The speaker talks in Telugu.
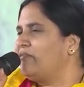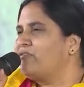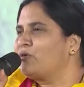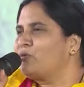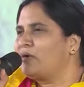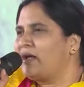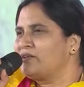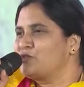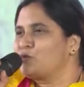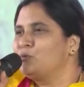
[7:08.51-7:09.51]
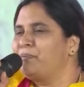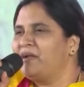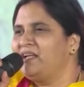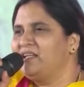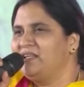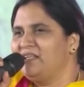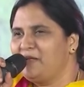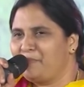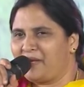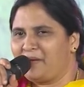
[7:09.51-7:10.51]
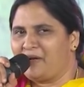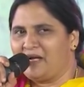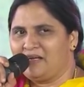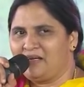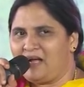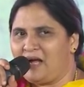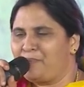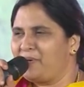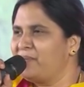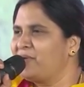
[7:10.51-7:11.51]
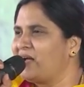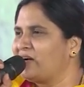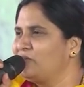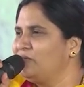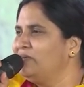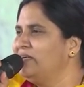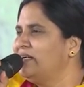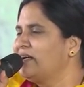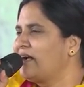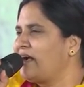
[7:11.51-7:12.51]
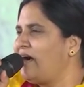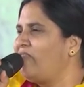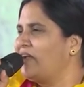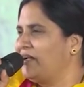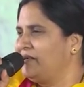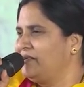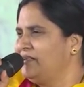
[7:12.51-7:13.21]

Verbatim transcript: ఎవరు కూడా చూపలేనిది నీ ప్రేమ ఆ ప్రేమ నాకు కావాలా